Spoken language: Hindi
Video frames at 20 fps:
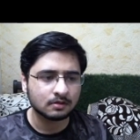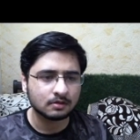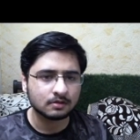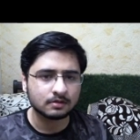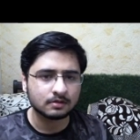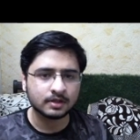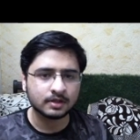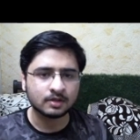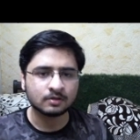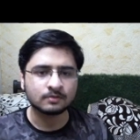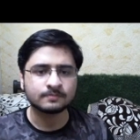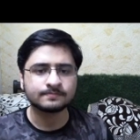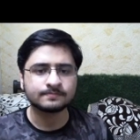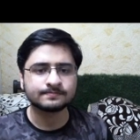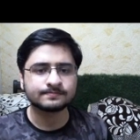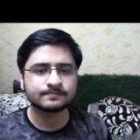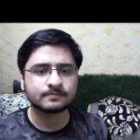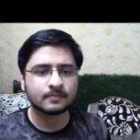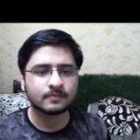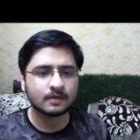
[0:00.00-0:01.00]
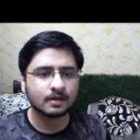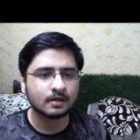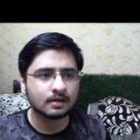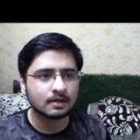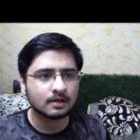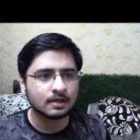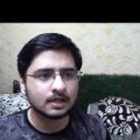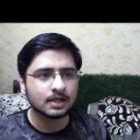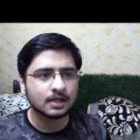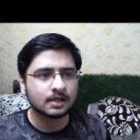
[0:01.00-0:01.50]
देखो
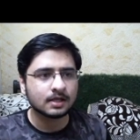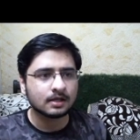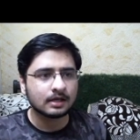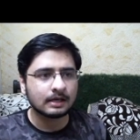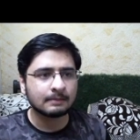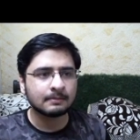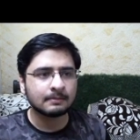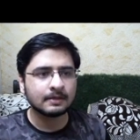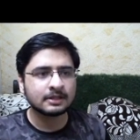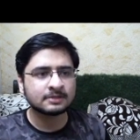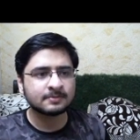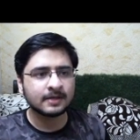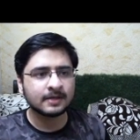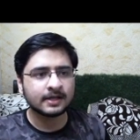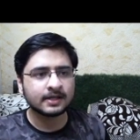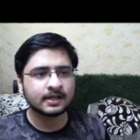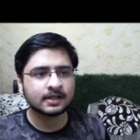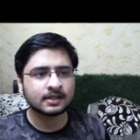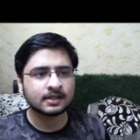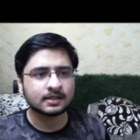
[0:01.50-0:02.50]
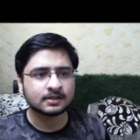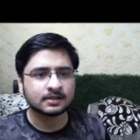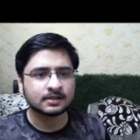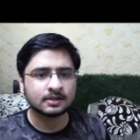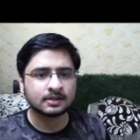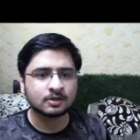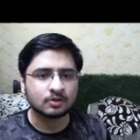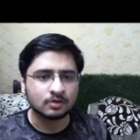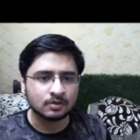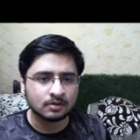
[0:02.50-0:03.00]
अब इस पर एट्रेट करते हैं
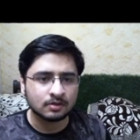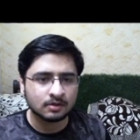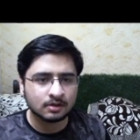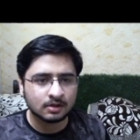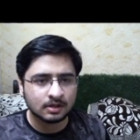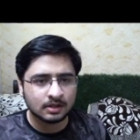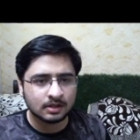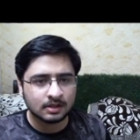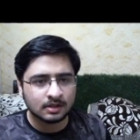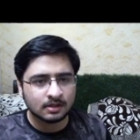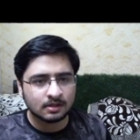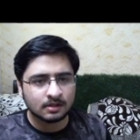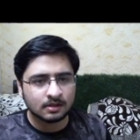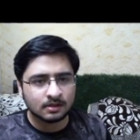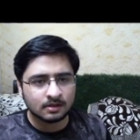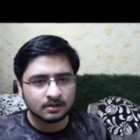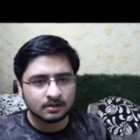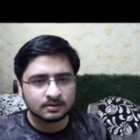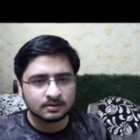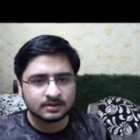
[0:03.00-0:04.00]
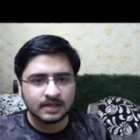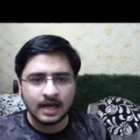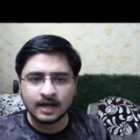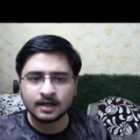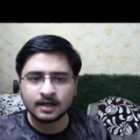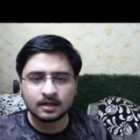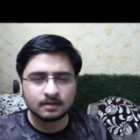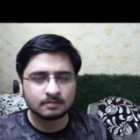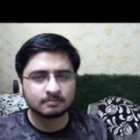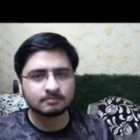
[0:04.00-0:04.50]
देखो
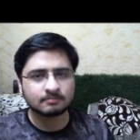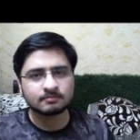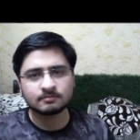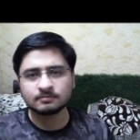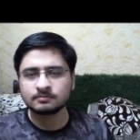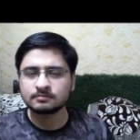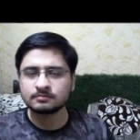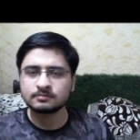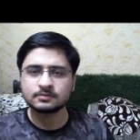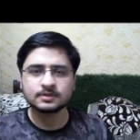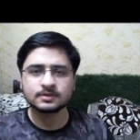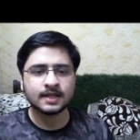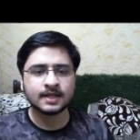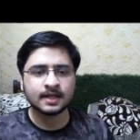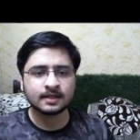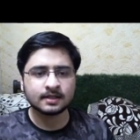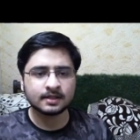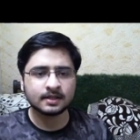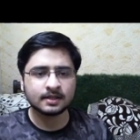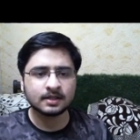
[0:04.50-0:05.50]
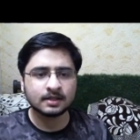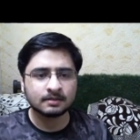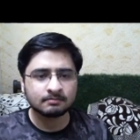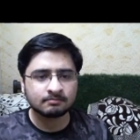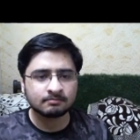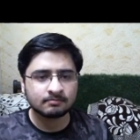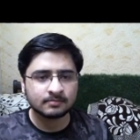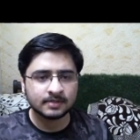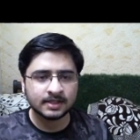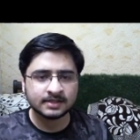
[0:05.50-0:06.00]
स्कैनर स्कैन करेगा
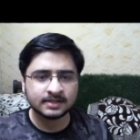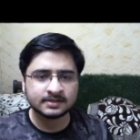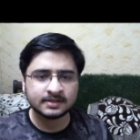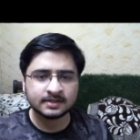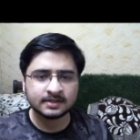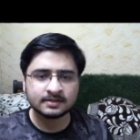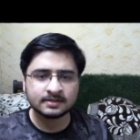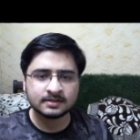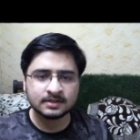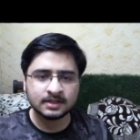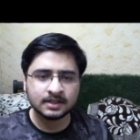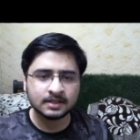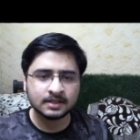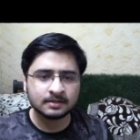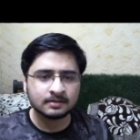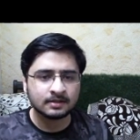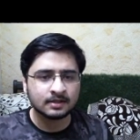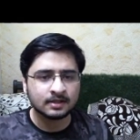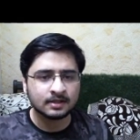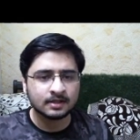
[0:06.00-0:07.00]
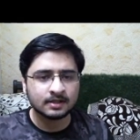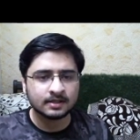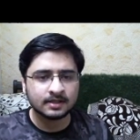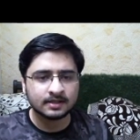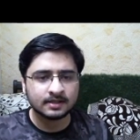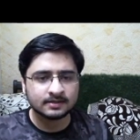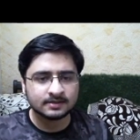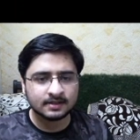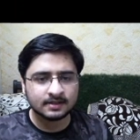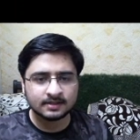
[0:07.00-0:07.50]
टेस्ट केसेस लिए
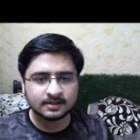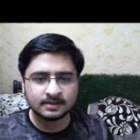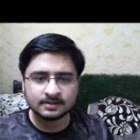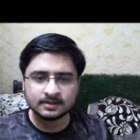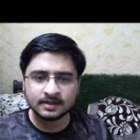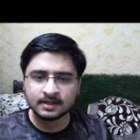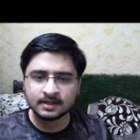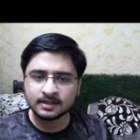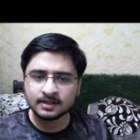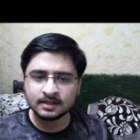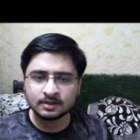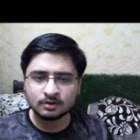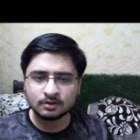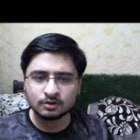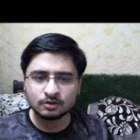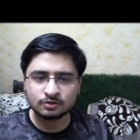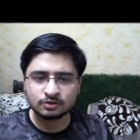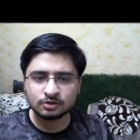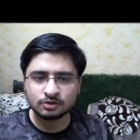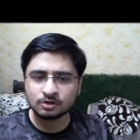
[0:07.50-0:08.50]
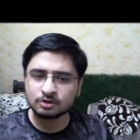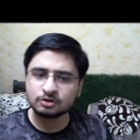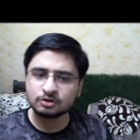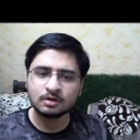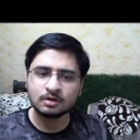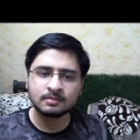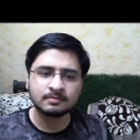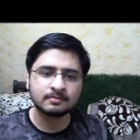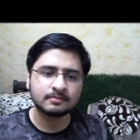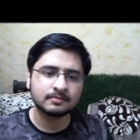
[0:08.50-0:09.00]
टेस्ट केसेस ग्रेटर देन इक्वल टू जीरो तो
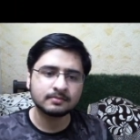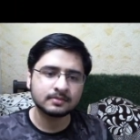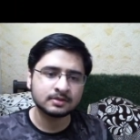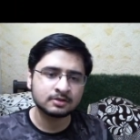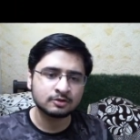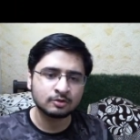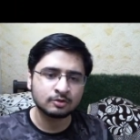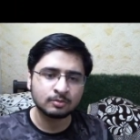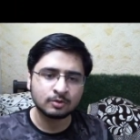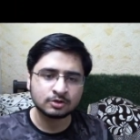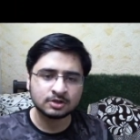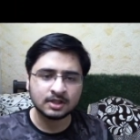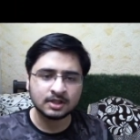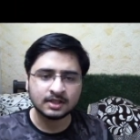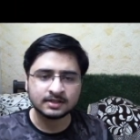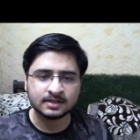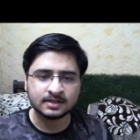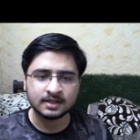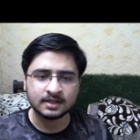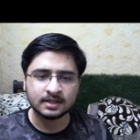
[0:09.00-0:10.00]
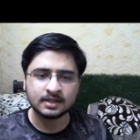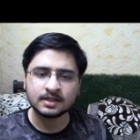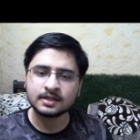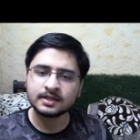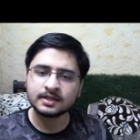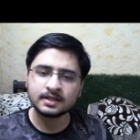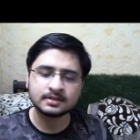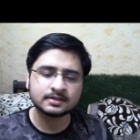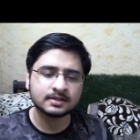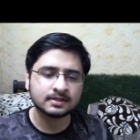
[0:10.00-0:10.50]
हम इस लूप को चलाते रहेंगे हर
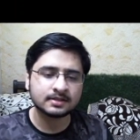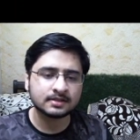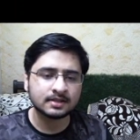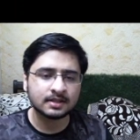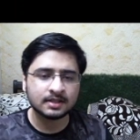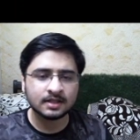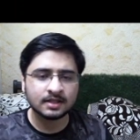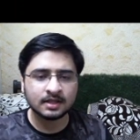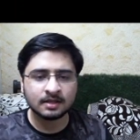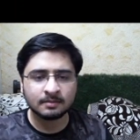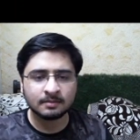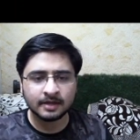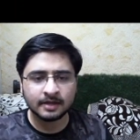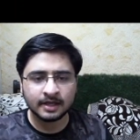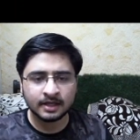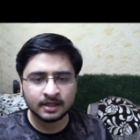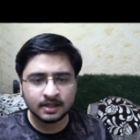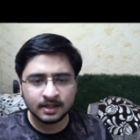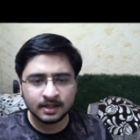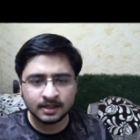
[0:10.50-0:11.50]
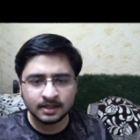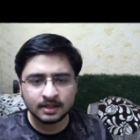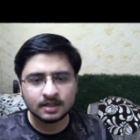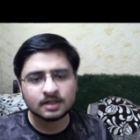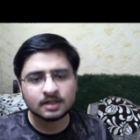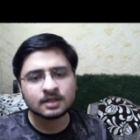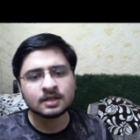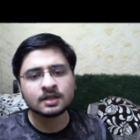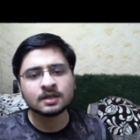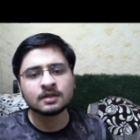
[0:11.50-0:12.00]
टेस्ट केस के लिए हम एन लेंगे
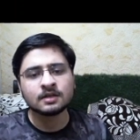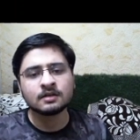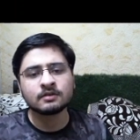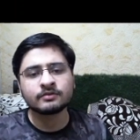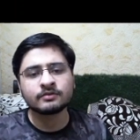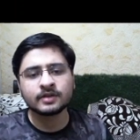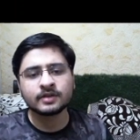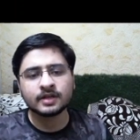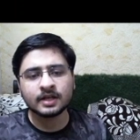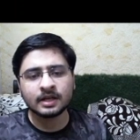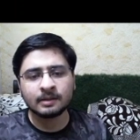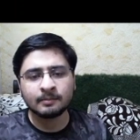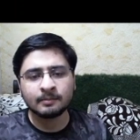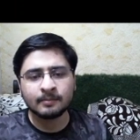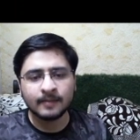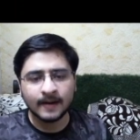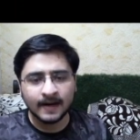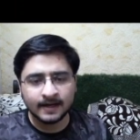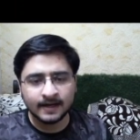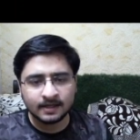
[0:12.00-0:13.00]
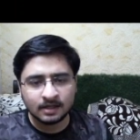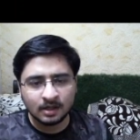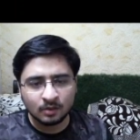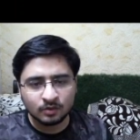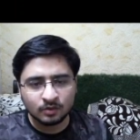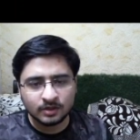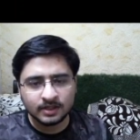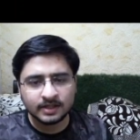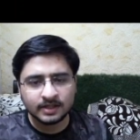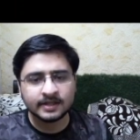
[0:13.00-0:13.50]
फिर एक बैड
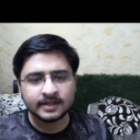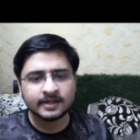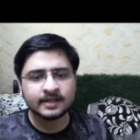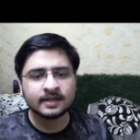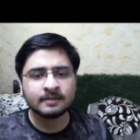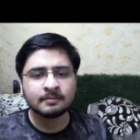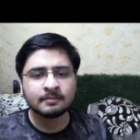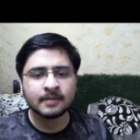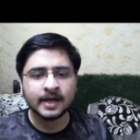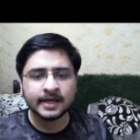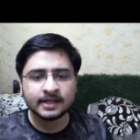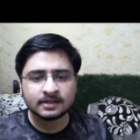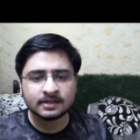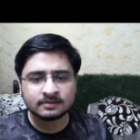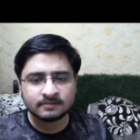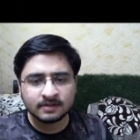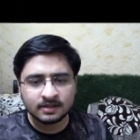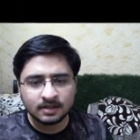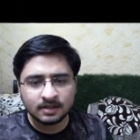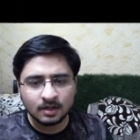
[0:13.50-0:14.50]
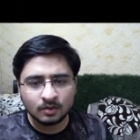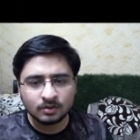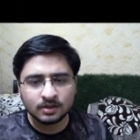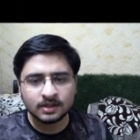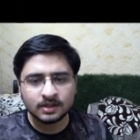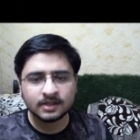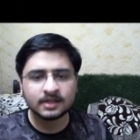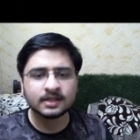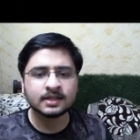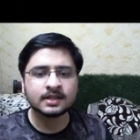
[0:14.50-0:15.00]
काउंट ले रहे हैं माइनस वन काउंट ले
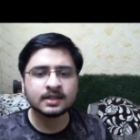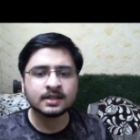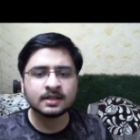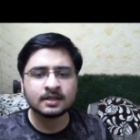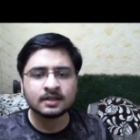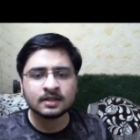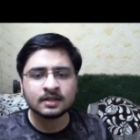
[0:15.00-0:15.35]
रहे हैं